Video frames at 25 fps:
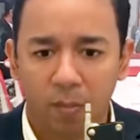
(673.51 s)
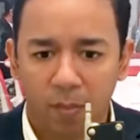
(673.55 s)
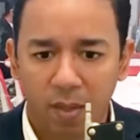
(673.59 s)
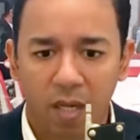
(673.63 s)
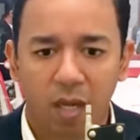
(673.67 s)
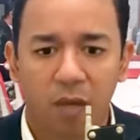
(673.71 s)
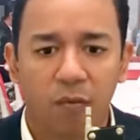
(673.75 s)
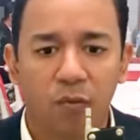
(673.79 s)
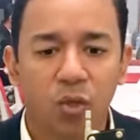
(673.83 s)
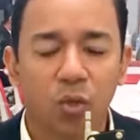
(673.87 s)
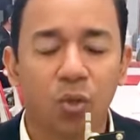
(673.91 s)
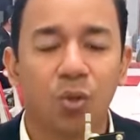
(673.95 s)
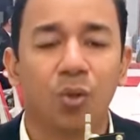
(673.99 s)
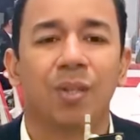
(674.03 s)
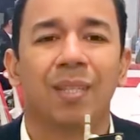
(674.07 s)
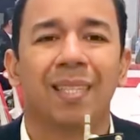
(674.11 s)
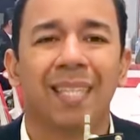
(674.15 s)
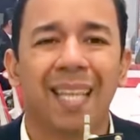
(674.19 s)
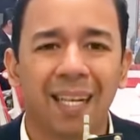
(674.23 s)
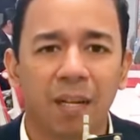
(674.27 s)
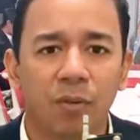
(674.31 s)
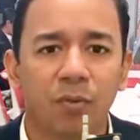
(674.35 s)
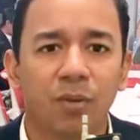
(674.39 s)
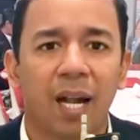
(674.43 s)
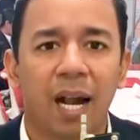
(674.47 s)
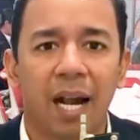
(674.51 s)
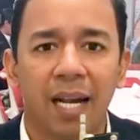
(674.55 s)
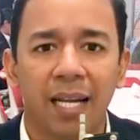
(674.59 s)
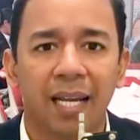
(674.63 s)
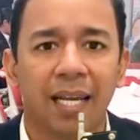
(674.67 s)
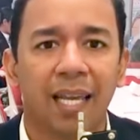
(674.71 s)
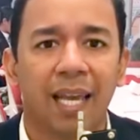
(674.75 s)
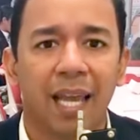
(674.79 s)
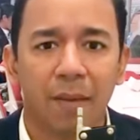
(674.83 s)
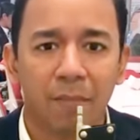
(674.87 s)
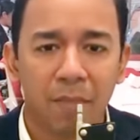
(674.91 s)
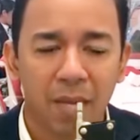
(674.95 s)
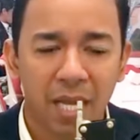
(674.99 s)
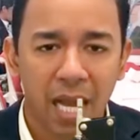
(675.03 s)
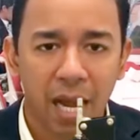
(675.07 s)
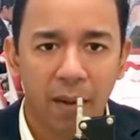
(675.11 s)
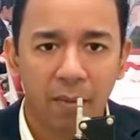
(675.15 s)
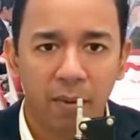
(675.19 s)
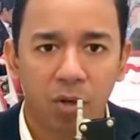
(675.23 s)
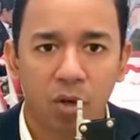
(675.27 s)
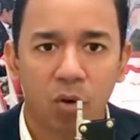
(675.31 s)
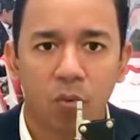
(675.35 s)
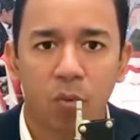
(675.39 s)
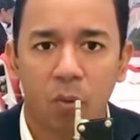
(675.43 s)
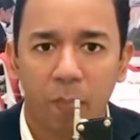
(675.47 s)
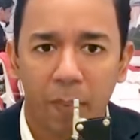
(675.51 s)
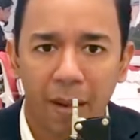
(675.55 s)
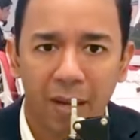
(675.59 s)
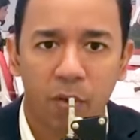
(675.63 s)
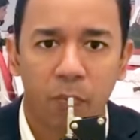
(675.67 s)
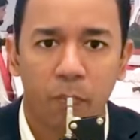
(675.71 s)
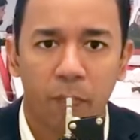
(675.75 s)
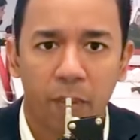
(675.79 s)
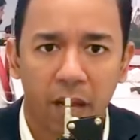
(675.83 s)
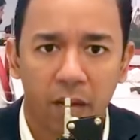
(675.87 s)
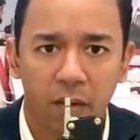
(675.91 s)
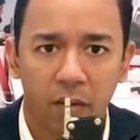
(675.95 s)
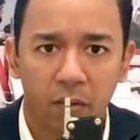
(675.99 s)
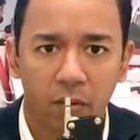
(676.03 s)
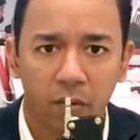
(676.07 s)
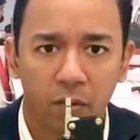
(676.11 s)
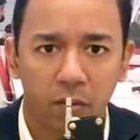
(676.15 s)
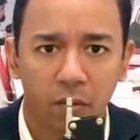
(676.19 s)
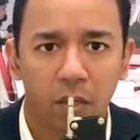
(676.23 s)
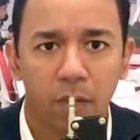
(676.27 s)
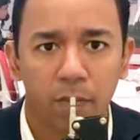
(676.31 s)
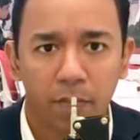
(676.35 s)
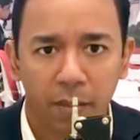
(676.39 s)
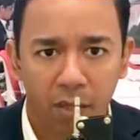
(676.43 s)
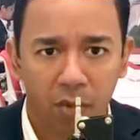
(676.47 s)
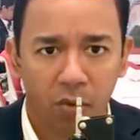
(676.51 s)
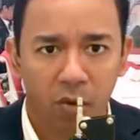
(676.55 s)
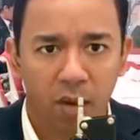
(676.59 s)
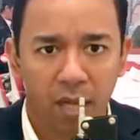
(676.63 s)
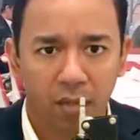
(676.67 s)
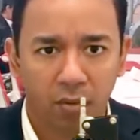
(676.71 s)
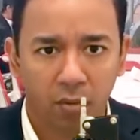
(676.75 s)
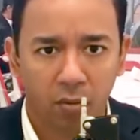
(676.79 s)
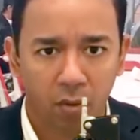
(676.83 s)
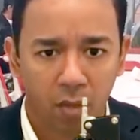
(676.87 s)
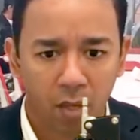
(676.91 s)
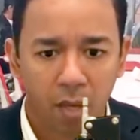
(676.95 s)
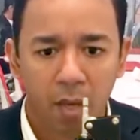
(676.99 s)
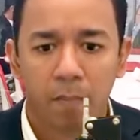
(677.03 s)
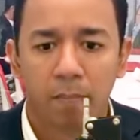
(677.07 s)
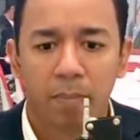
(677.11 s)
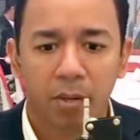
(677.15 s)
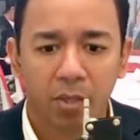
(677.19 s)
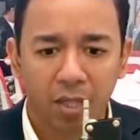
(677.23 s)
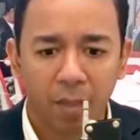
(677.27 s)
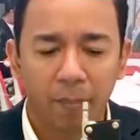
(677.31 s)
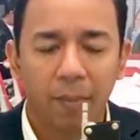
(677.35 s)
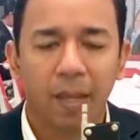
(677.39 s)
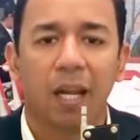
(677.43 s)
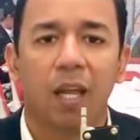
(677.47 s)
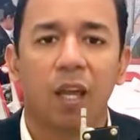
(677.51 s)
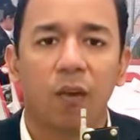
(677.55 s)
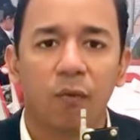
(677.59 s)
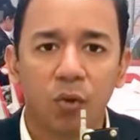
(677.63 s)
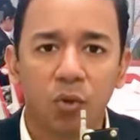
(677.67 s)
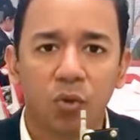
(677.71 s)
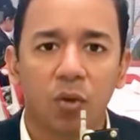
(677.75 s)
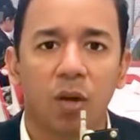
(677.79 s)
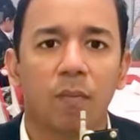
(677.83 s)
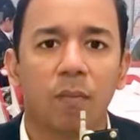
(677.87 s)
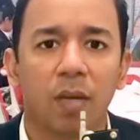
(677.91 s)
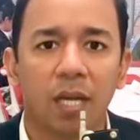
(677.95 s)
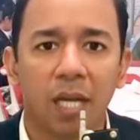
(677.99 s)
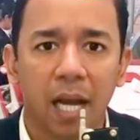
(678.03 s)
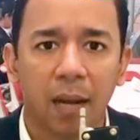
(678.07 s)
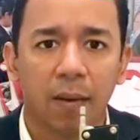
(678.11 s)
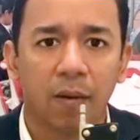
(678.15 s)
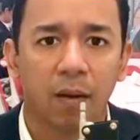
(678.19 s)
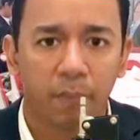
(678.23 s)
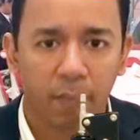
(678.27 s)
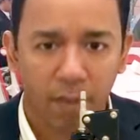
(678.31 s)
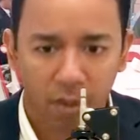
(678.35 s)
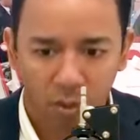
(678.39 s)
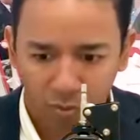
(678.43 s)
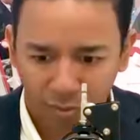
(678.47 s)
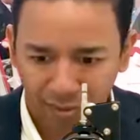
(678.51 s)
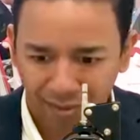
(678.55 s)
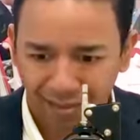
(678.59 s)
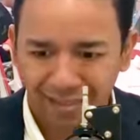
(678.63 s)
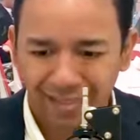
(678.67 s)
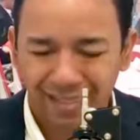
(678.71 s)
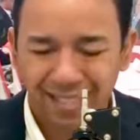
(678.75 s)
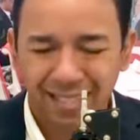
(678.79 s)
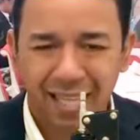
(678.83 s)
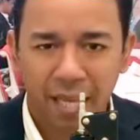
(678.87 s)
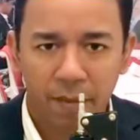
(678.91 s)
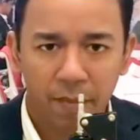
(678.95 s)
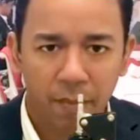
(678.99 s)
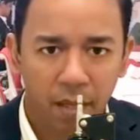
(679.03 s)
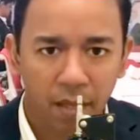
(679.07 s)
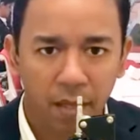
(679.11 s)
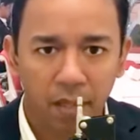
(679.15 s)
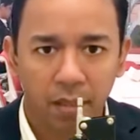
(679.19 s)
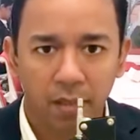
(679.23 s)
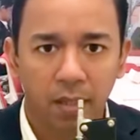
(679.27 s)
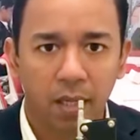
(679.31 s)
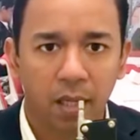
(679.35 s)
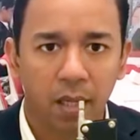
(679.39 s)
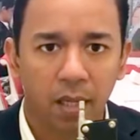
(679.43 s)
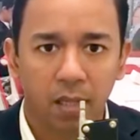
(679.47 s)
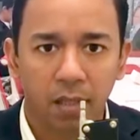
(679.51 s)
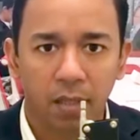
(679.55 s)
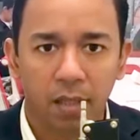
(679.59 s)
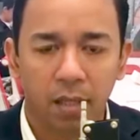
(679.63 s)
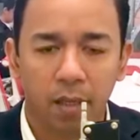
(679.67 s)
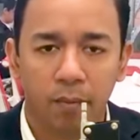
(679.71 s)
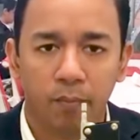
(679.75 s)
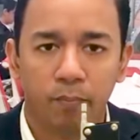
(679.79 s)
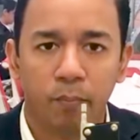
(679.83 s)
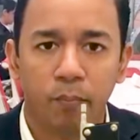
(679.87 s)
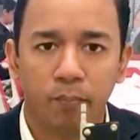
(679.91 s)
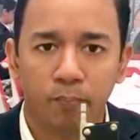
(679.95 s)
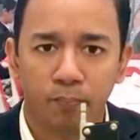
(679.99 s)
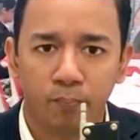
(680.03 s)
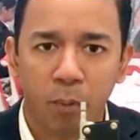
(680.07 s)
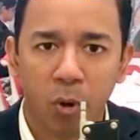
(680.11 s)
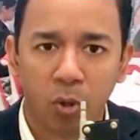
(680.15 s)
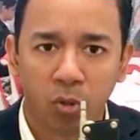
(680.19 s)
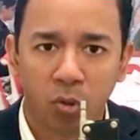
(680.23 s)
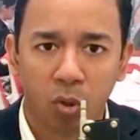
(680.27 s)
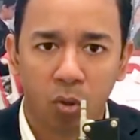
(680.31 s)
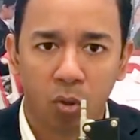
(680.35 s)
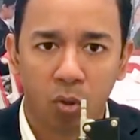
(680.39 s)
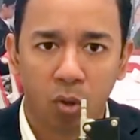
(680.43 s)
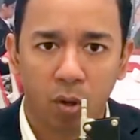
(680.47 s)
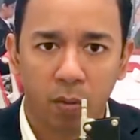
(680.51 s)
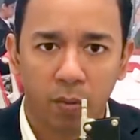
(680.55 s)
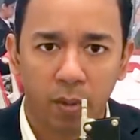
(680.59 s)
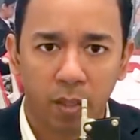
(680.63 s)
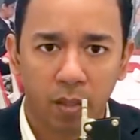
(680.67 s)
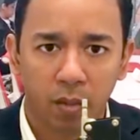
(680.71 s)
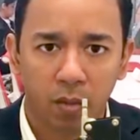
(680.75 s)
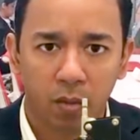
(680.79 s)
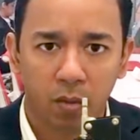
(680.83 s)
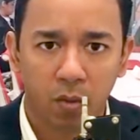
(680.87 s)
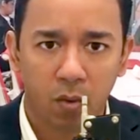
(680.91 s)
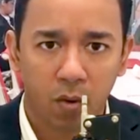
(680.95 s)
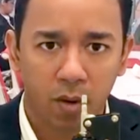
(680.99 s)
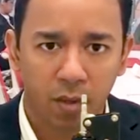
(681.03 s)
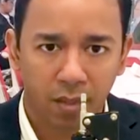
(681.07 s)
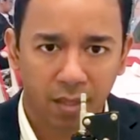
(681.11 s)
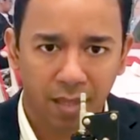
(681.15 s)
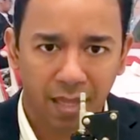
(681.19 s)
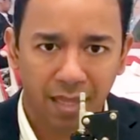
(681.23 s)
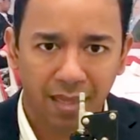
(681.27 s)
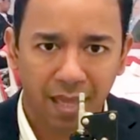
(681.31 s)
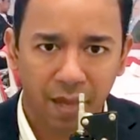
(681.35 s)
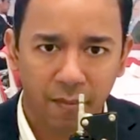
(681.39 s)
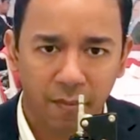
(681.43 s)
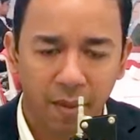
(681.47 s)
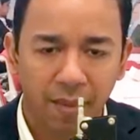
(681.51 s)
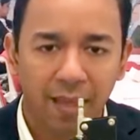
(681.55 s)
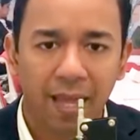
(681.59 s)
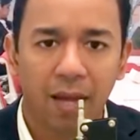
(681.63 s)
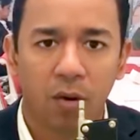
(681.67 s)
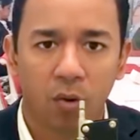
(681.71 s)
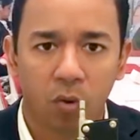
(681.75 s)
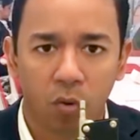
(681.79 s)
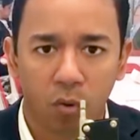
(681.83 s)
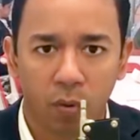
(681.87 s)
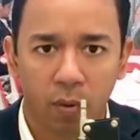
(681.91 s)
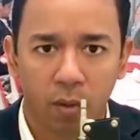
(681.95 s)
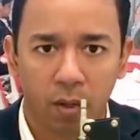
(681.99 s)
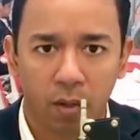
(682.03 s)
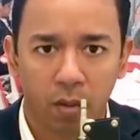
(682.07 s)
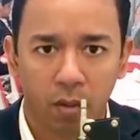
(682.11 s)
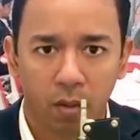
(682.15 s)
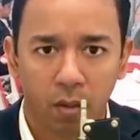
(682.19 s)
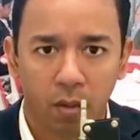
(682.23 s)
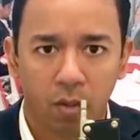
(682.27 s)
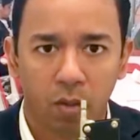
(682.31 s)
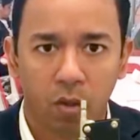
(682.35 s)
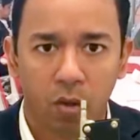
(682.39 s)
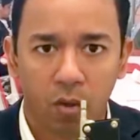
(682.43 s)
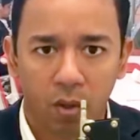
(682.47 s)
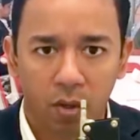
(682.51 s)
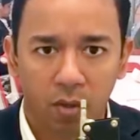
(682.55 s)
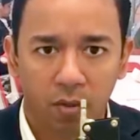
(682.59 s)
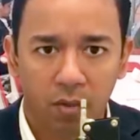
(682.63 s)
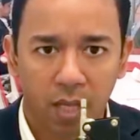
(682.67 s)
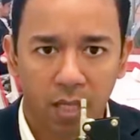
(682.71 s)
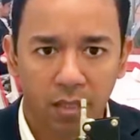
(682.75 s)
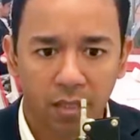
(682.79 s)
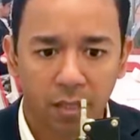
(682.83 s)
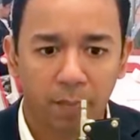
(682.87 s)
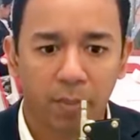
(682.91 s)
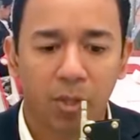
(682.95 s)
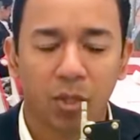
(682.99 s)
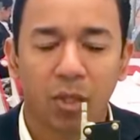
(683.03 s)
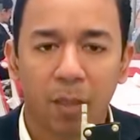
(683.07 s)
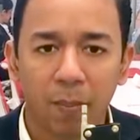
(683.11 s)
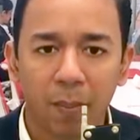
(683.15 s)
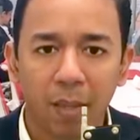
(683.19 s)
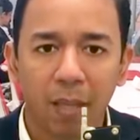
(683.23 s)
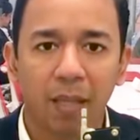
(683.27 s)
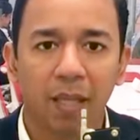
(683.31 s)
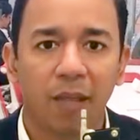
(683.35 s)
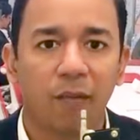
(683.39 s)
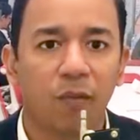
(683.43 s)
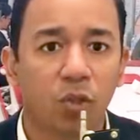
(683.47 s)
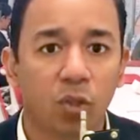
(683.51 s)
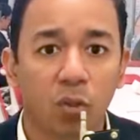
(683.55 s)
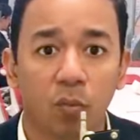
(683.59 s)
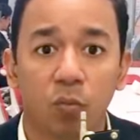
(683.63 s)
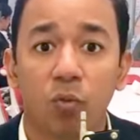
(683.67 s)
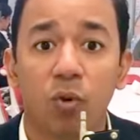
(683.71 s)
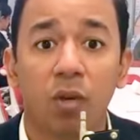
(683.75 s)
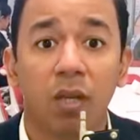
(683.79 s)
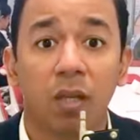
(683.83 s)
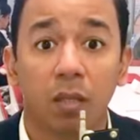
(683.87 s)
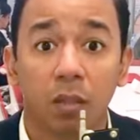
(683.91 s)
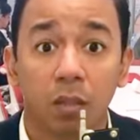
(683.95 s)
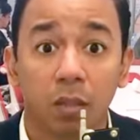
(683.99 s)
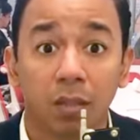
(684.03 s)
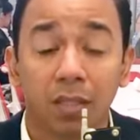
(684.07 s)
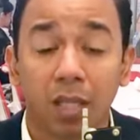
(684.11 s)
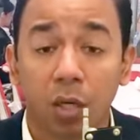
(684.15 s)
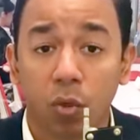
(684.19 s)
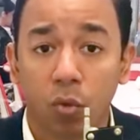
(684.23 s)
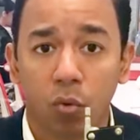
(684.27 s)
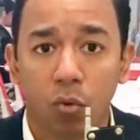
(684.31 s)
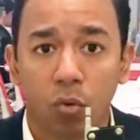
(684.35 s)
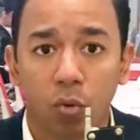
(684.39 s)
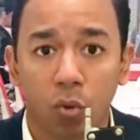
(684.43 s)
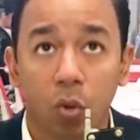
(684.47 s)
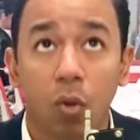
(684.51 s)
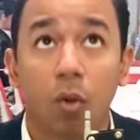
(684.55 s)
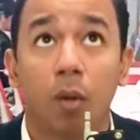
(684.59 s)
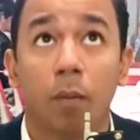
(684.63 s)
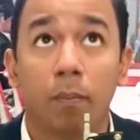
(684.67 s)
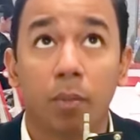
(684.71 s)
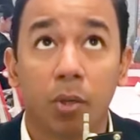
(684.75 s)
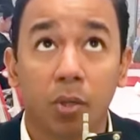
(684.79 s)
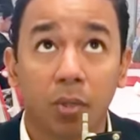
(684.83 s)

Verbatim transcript: pero también el edificio tiene un área que es amigable como para los perros y para los gatos, pero también el edificio es amigable para los temas de, de motor lobby, con el tema de los Uber o de los taxis, pero también el edificio es muy seguro,